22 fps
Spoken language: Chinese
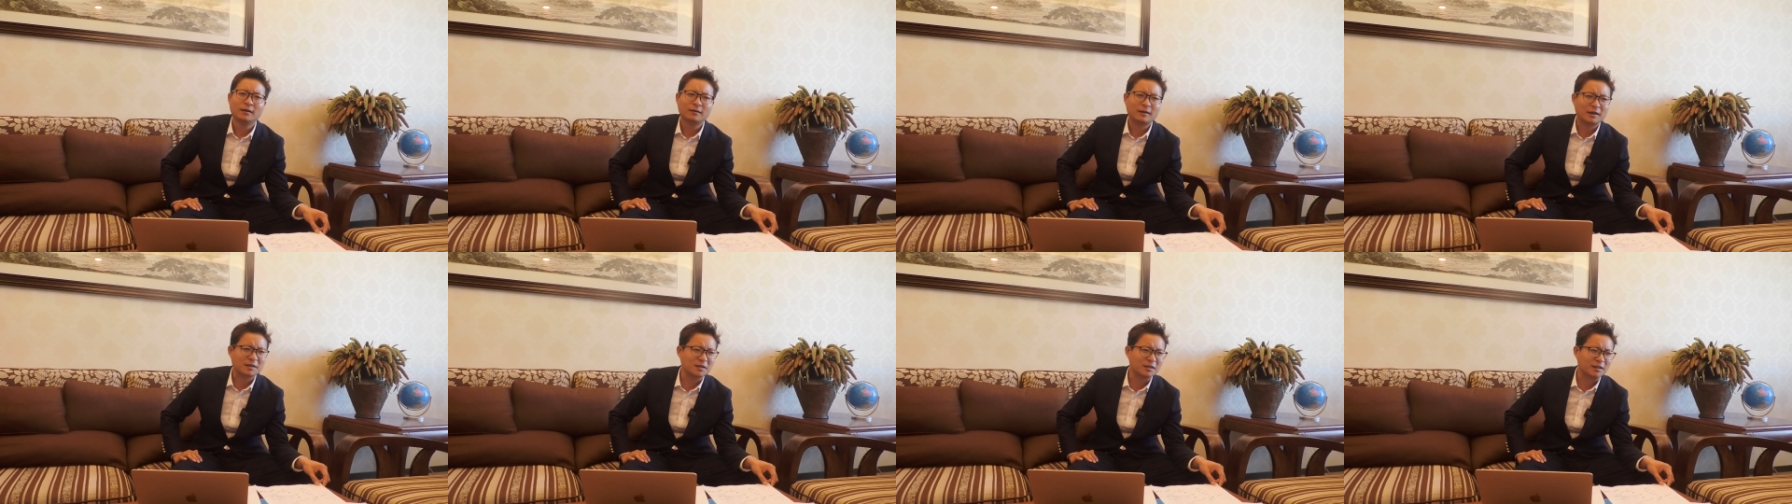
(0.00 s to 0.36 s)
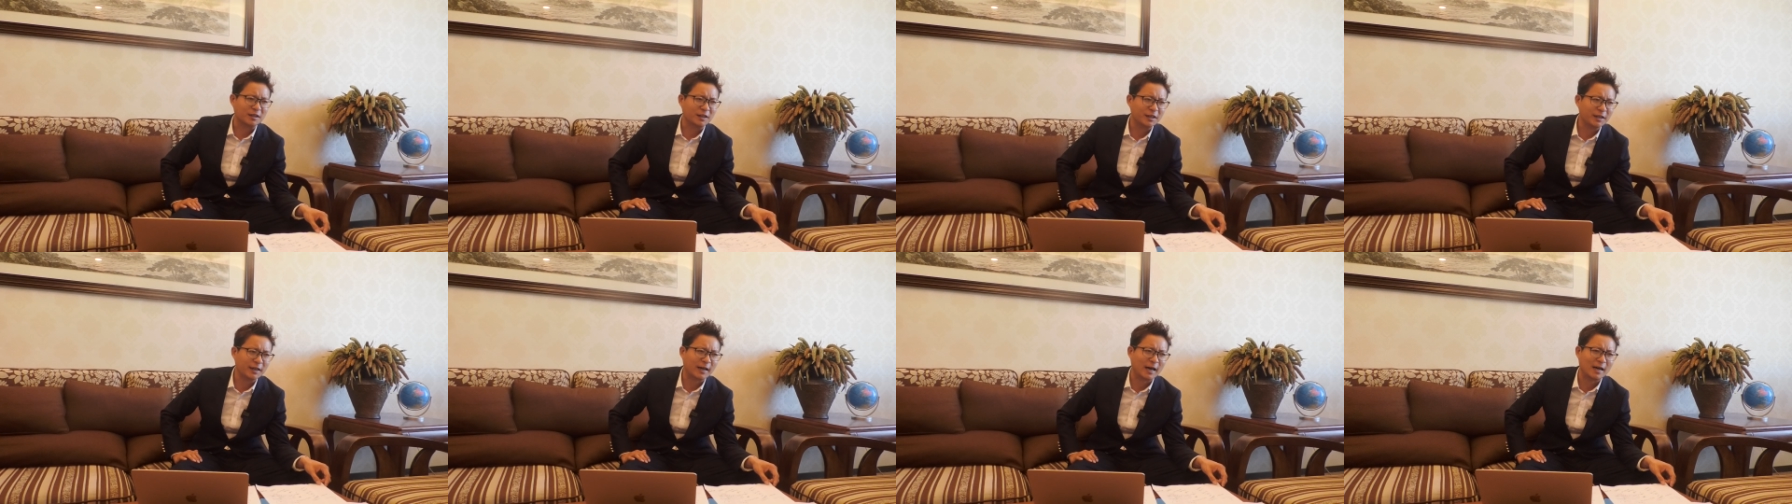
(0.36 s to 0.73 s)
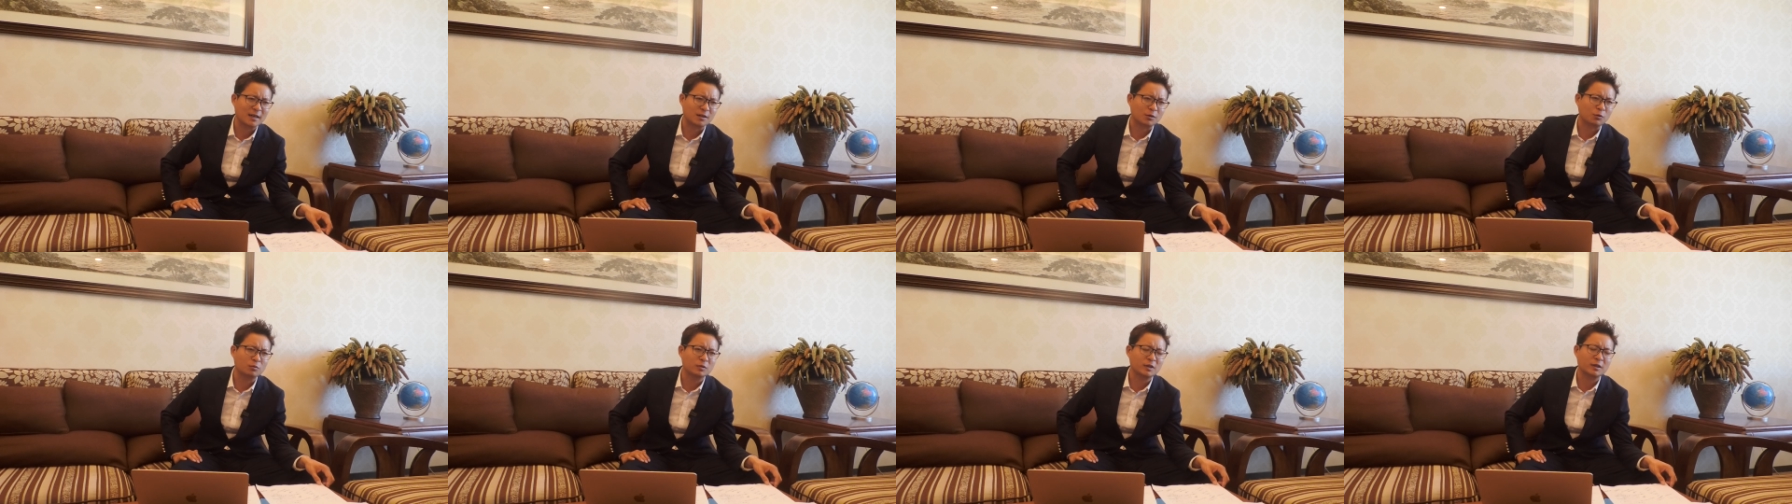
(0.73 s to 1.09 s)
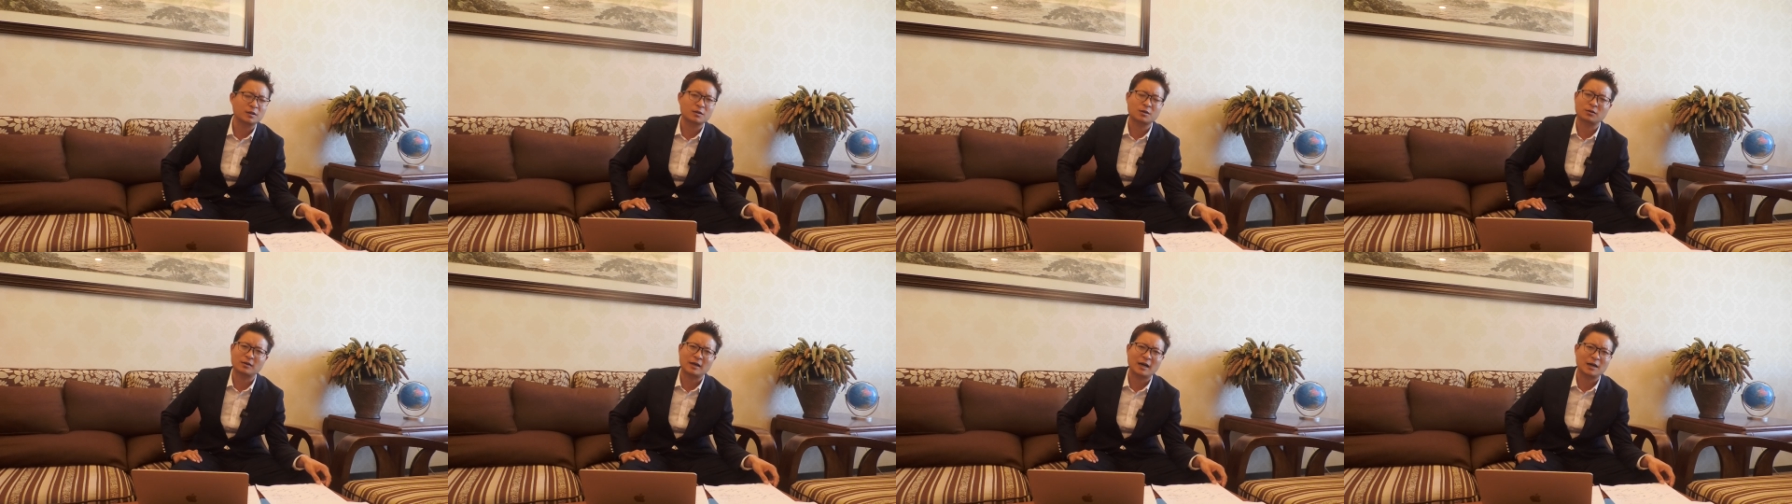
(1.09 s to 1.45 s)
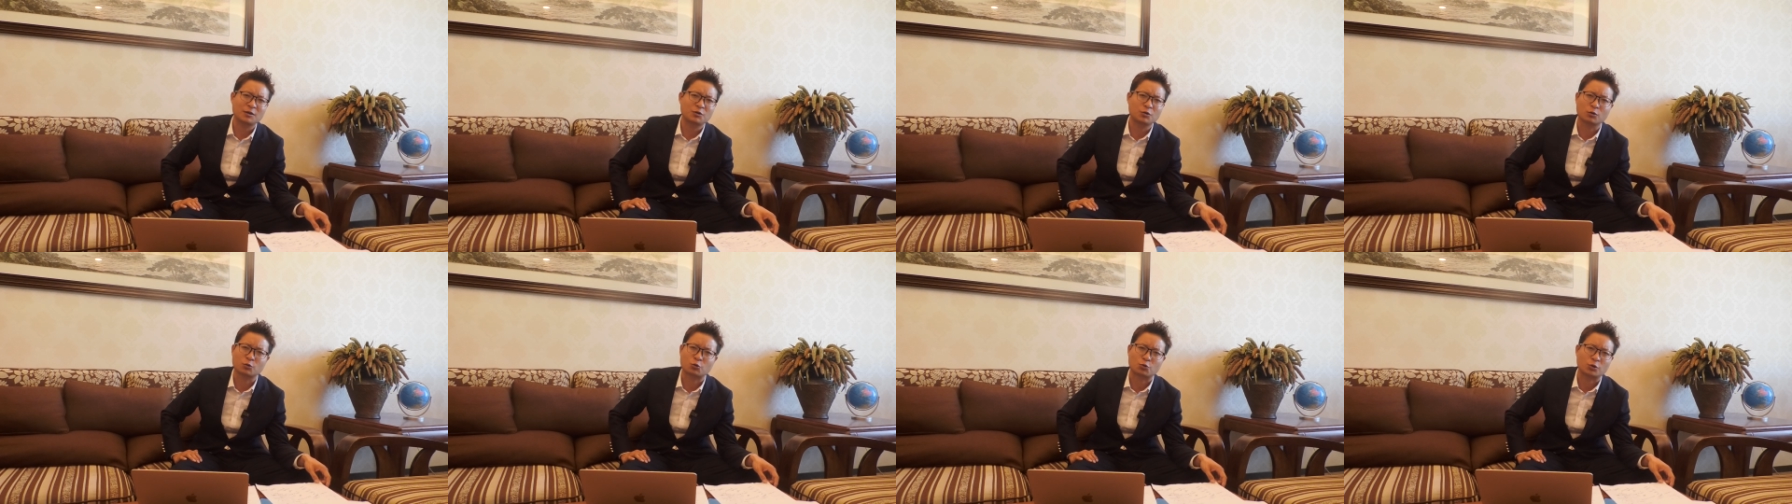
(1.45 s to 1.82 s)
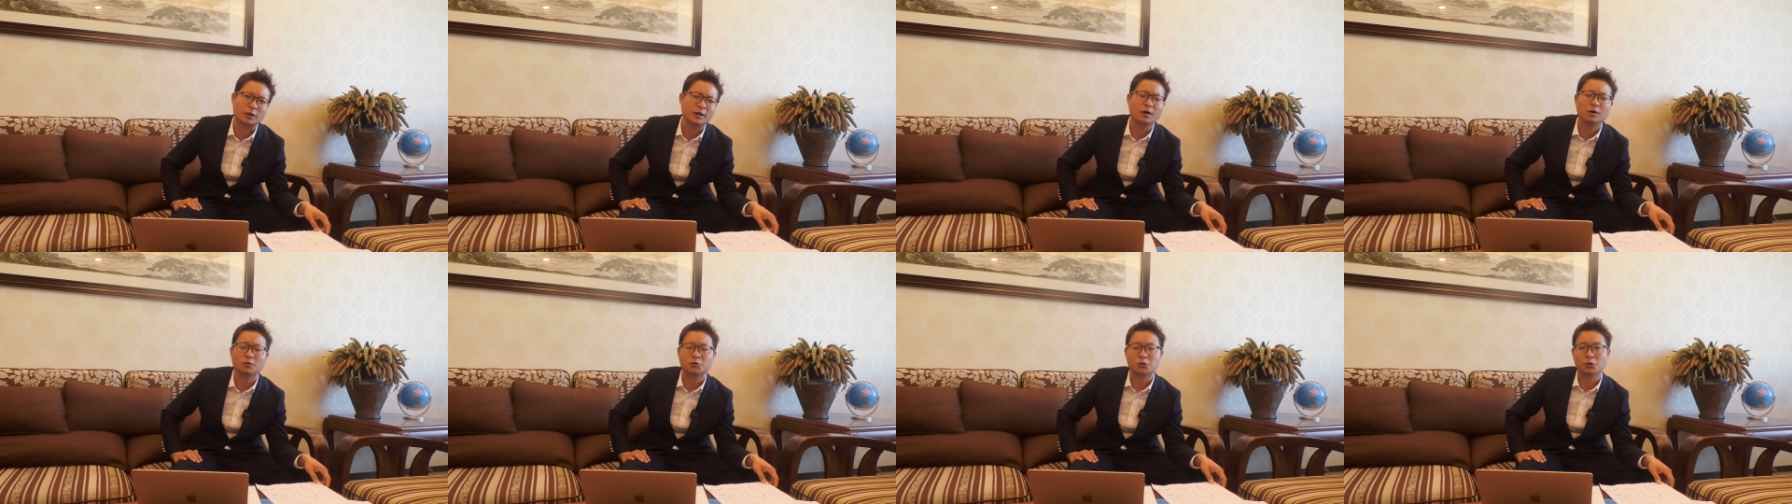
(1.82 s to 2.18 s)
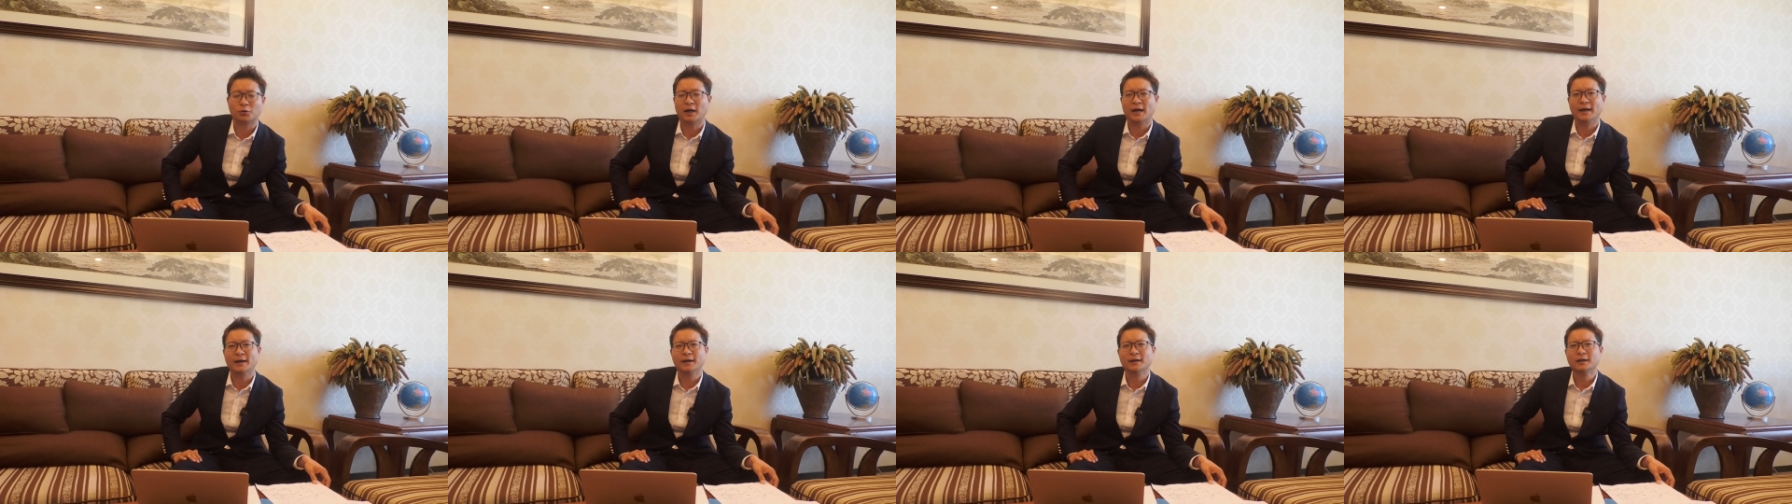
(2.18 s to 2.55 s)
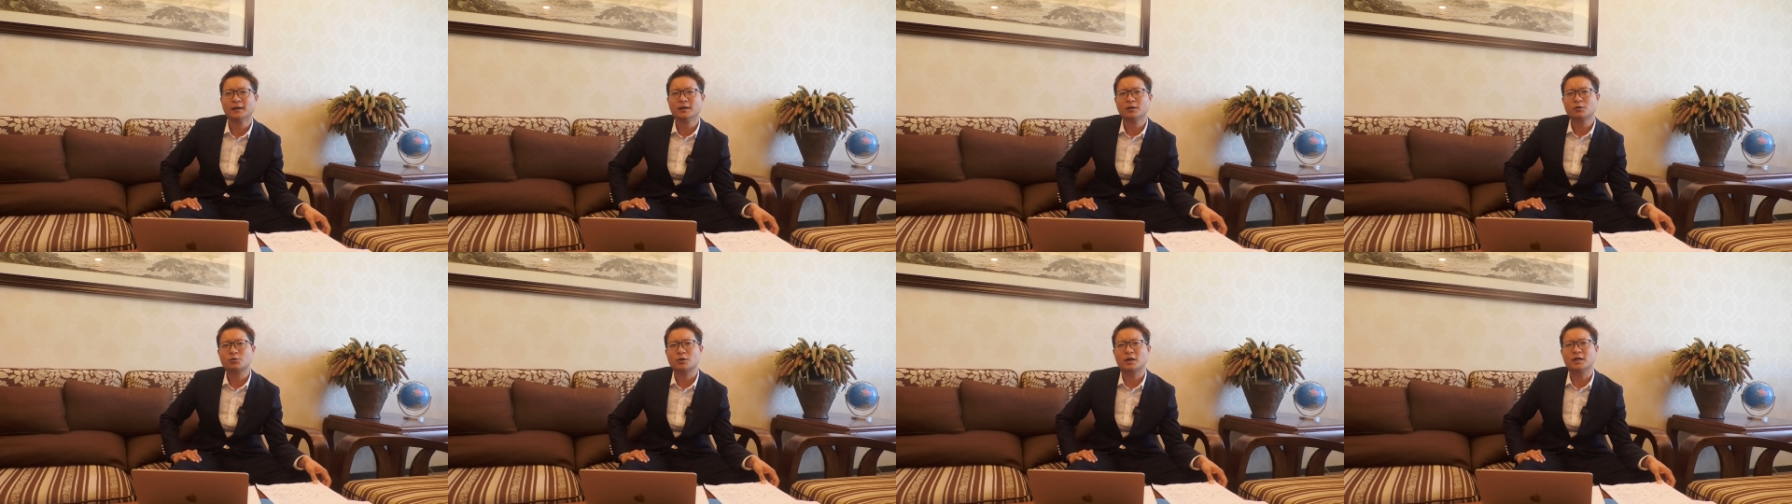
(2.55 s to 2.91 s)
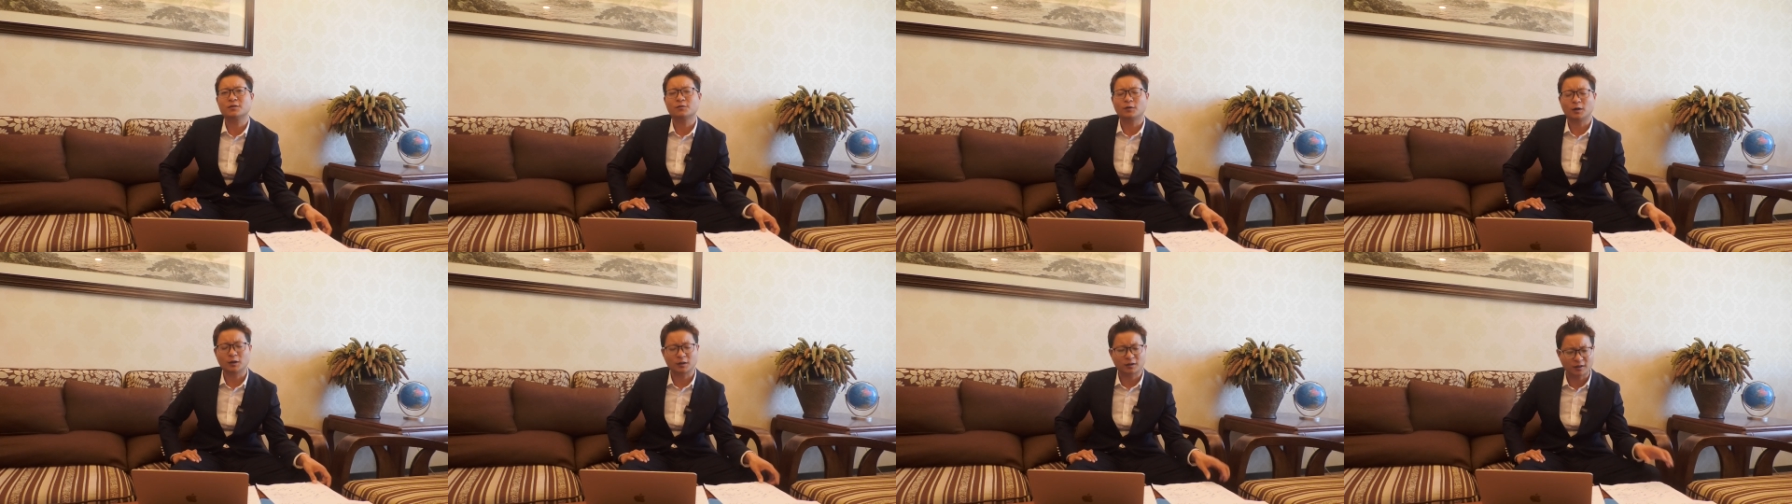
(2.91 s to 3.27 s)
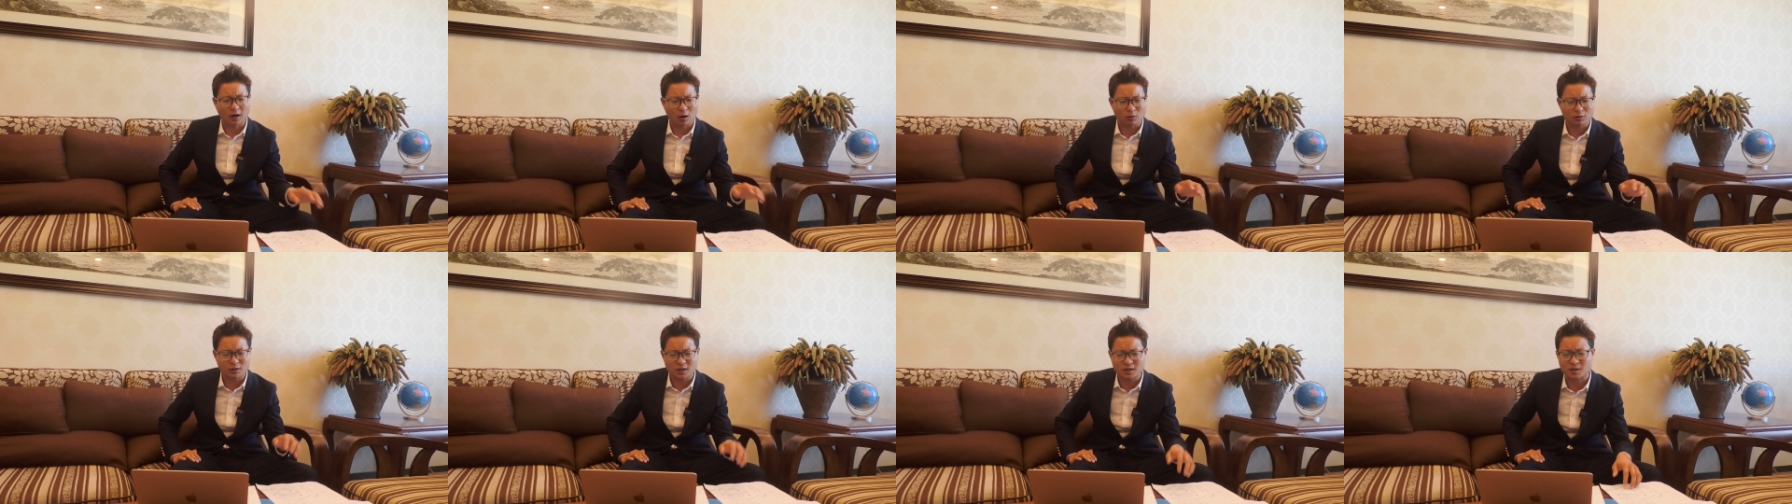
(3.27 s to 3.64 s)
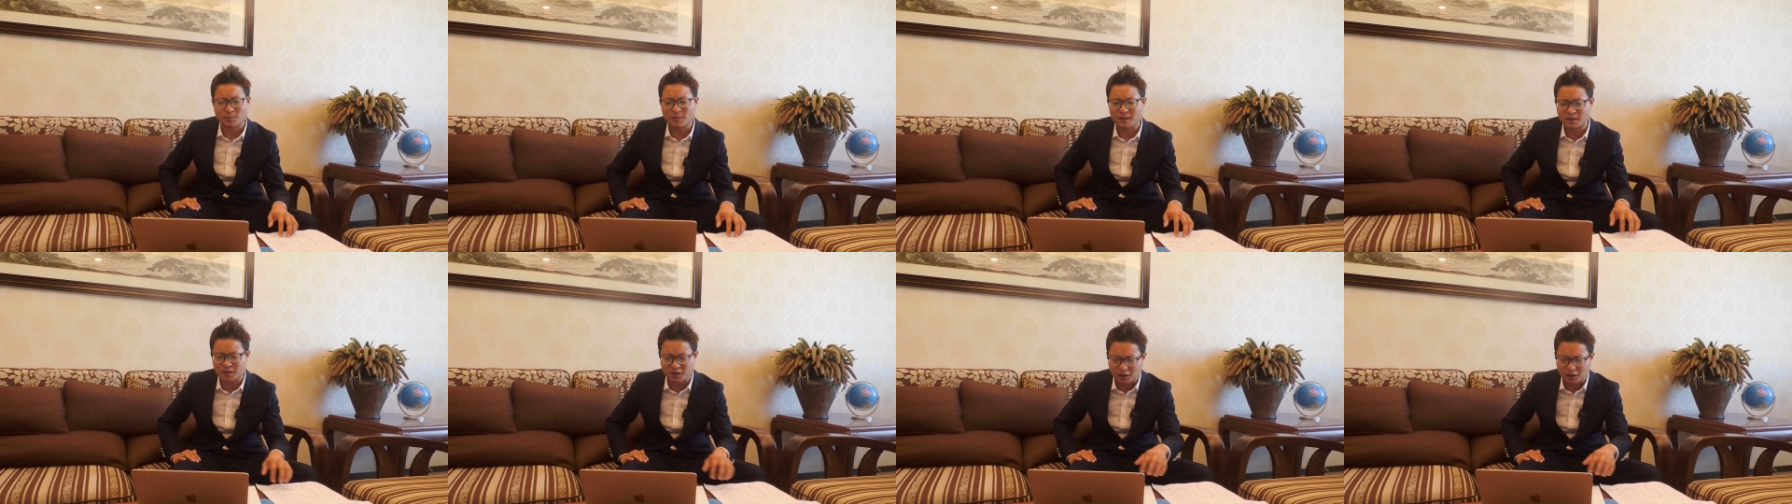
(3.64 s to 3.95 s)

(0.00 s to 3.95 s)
但是你一开始攻击的时候，他就随口就来 Chinese violence，导致什么？